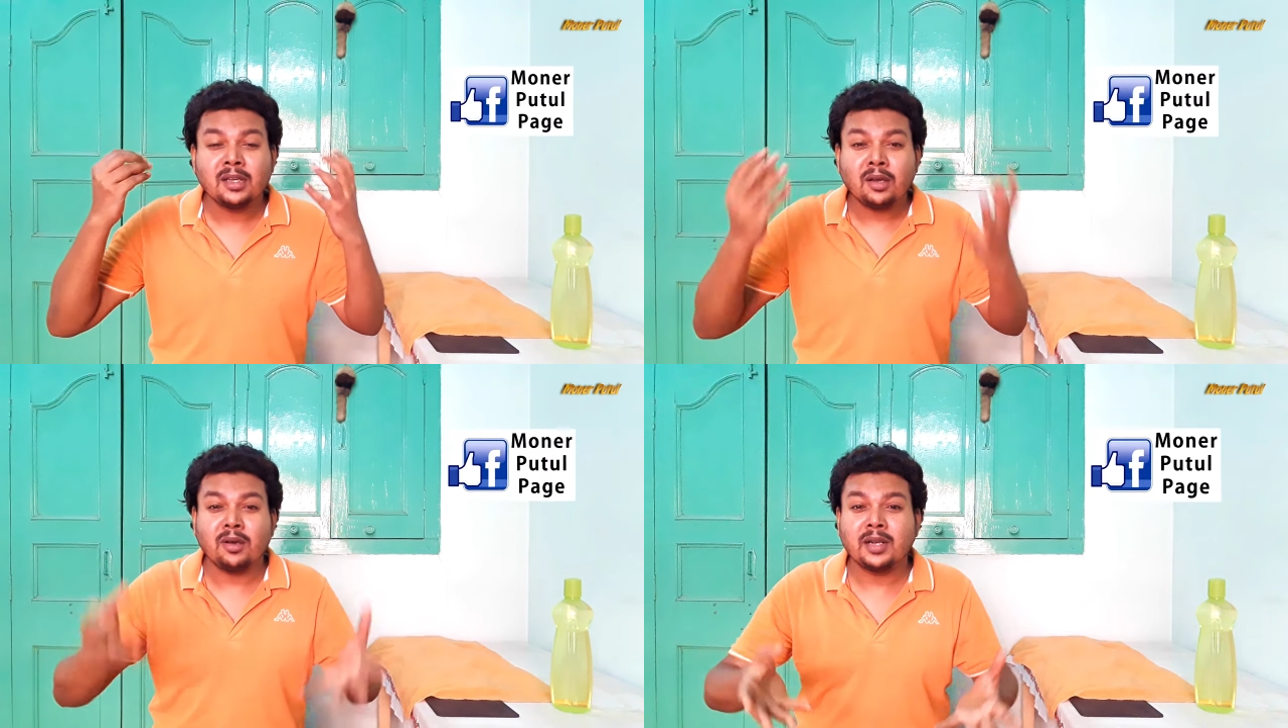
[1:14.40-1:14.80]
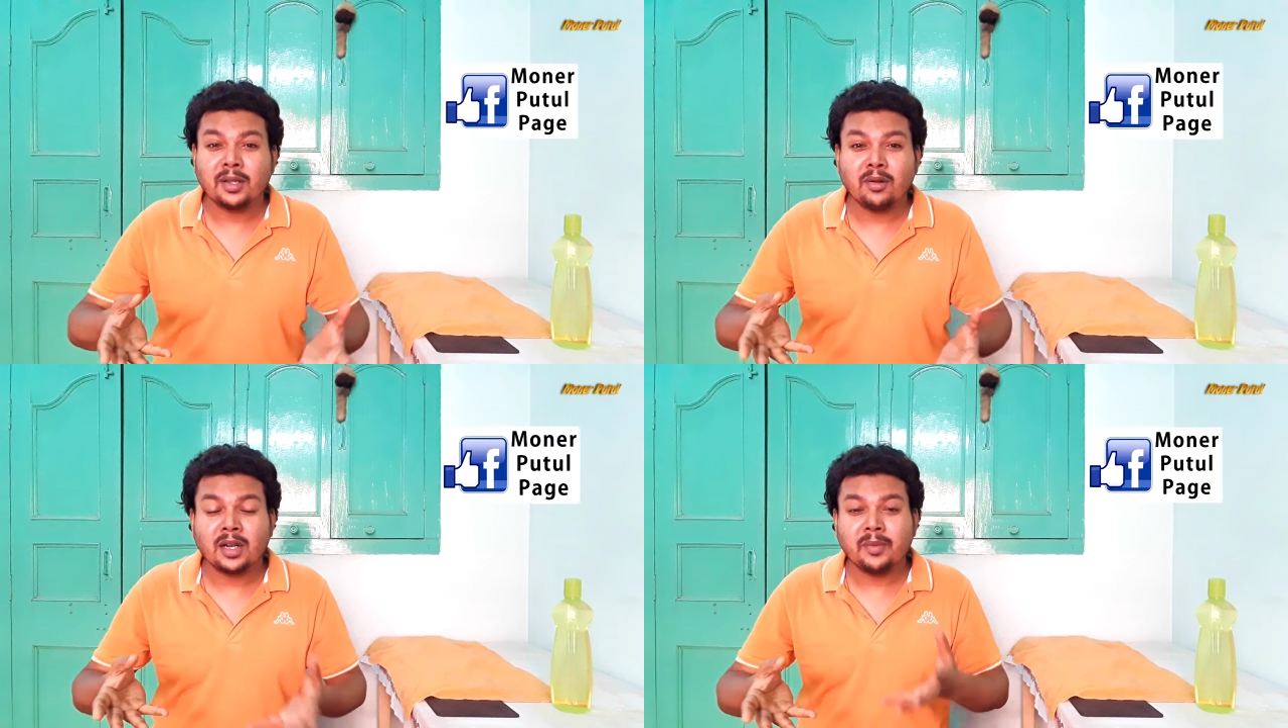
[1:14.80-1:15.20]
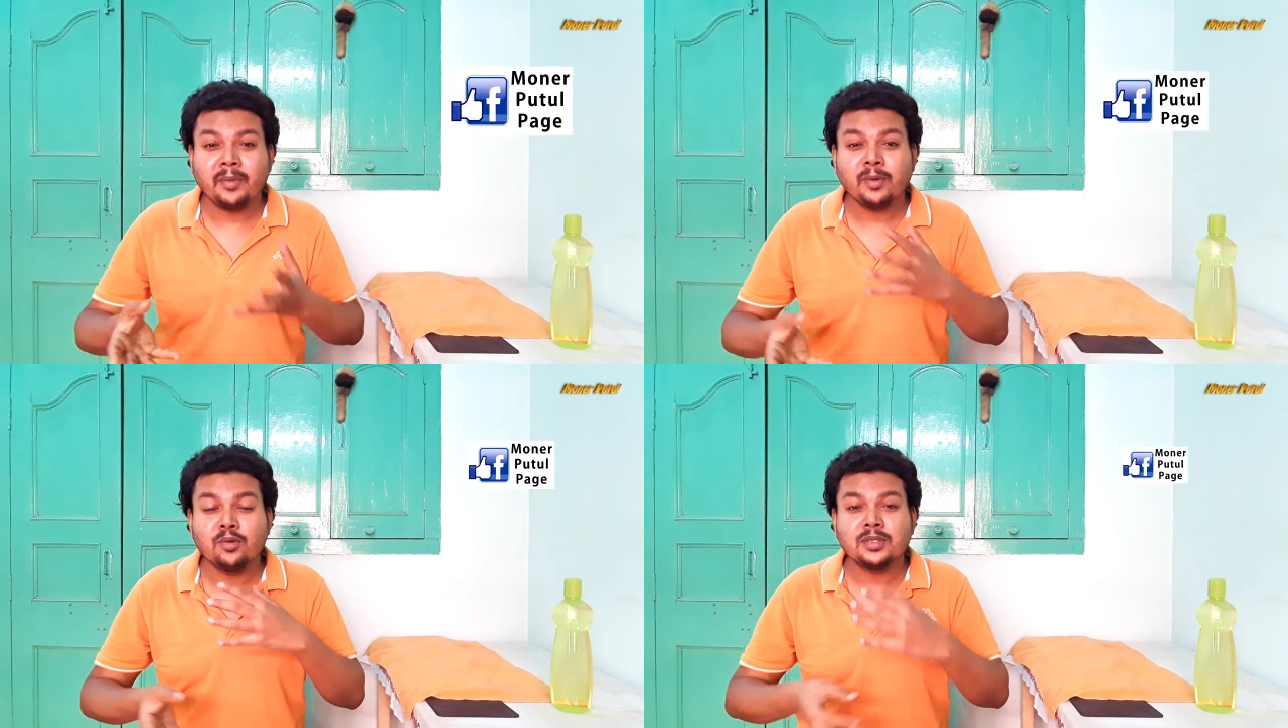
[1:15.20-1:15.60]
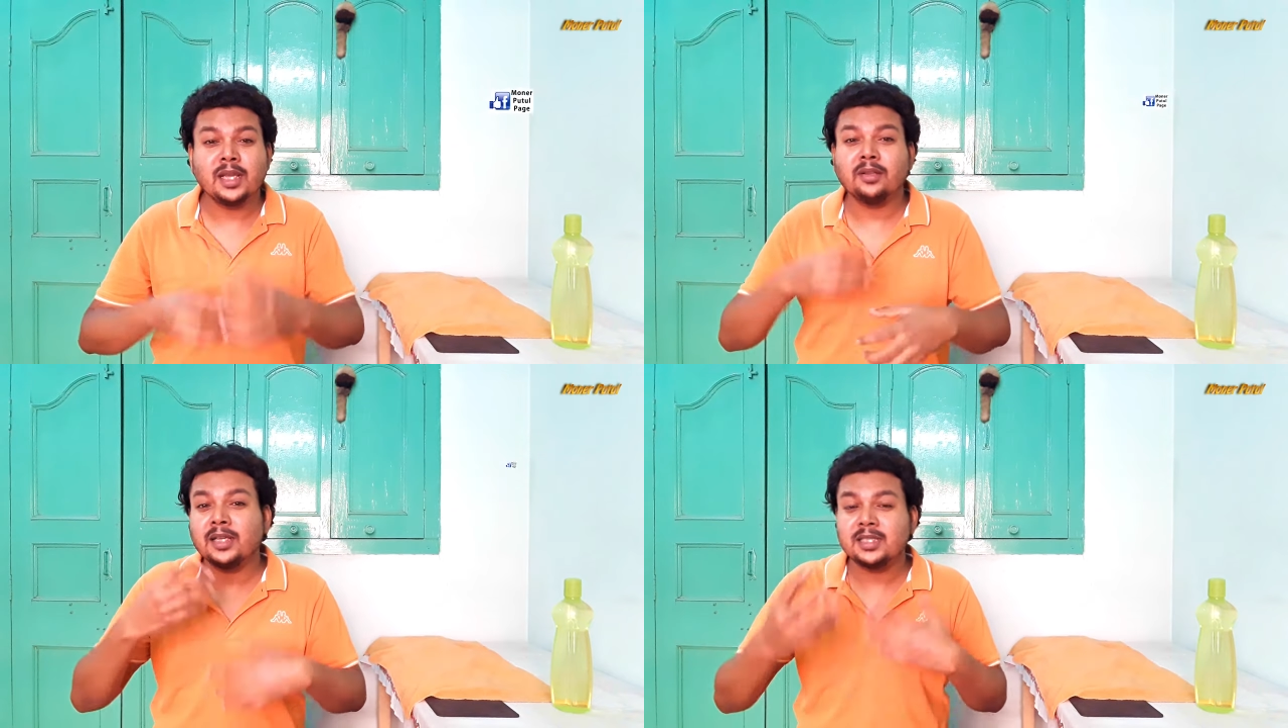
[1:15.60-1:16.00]
और रेगुलेटर में भी घुस जाएगा
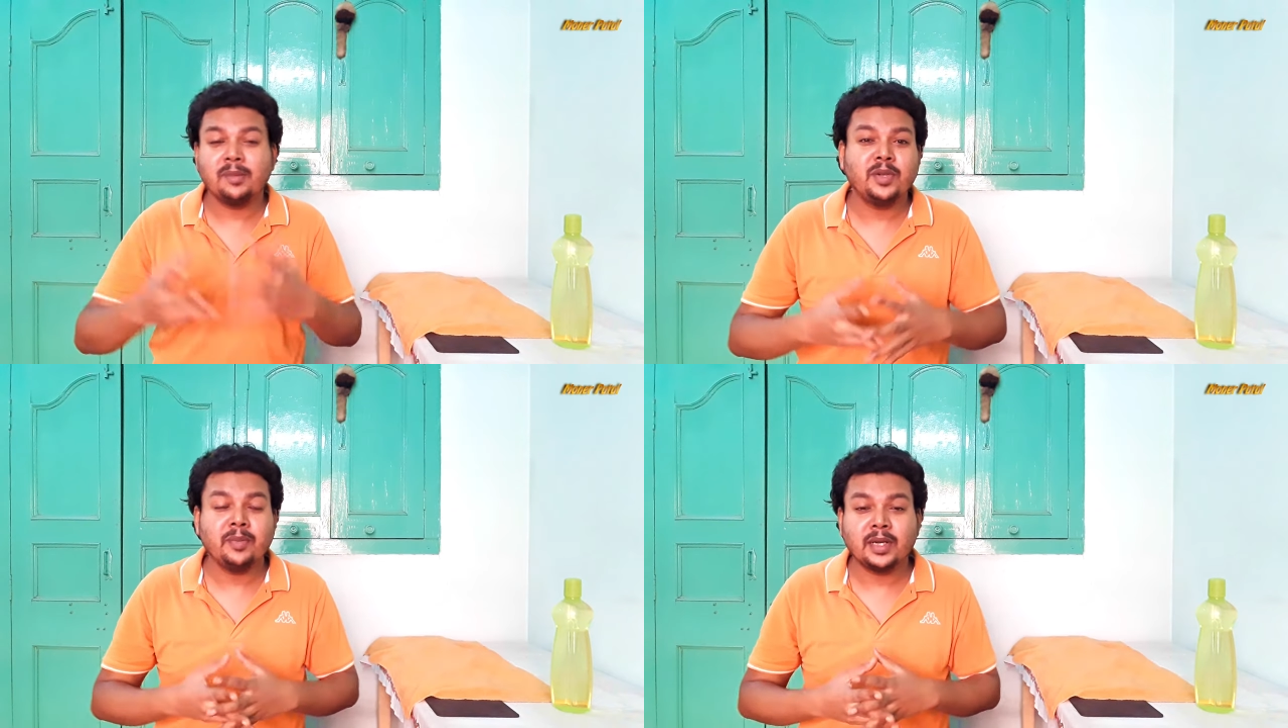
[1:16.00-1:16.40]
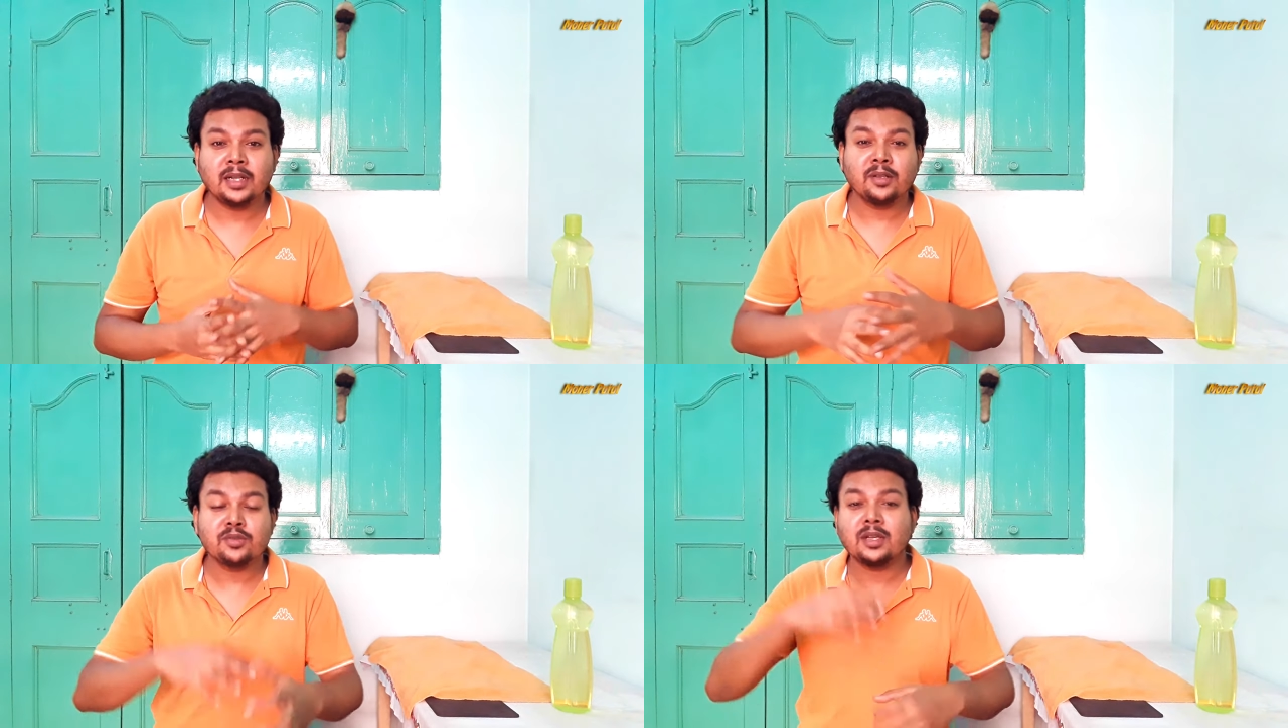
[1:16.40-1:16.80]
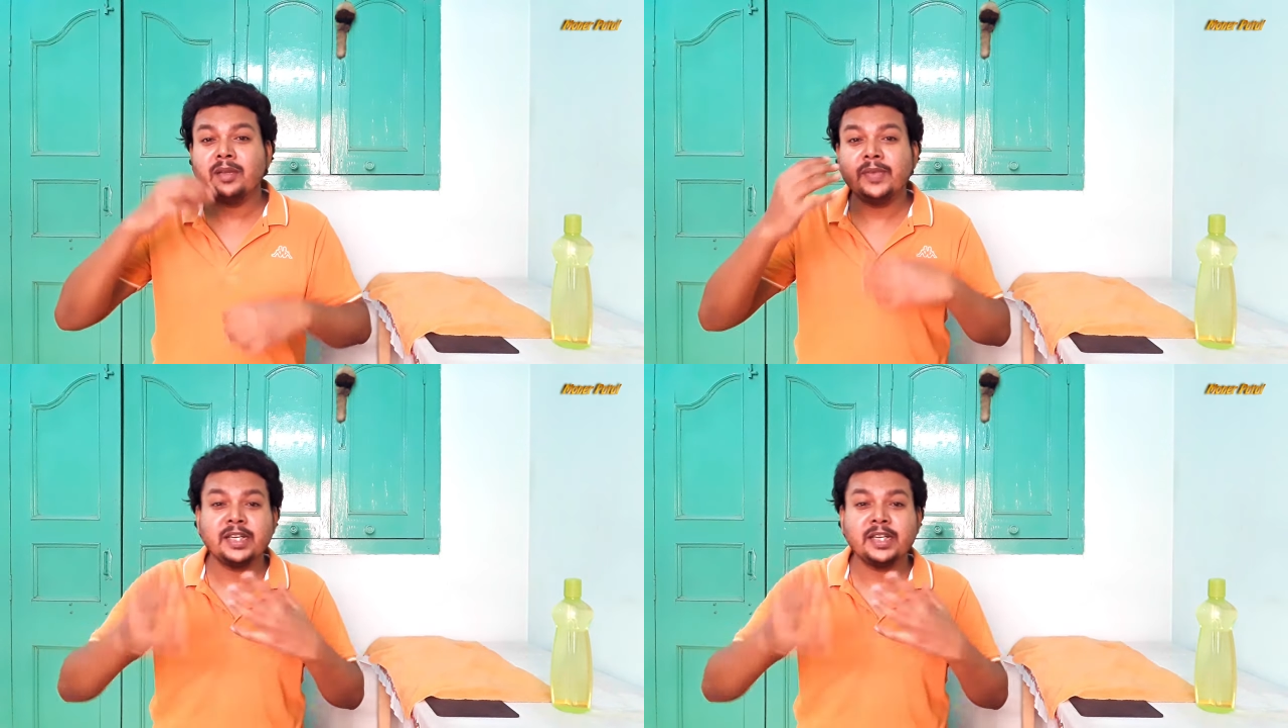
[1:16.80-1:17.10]
तो सेफ्टी मटेरियल तो उसका भी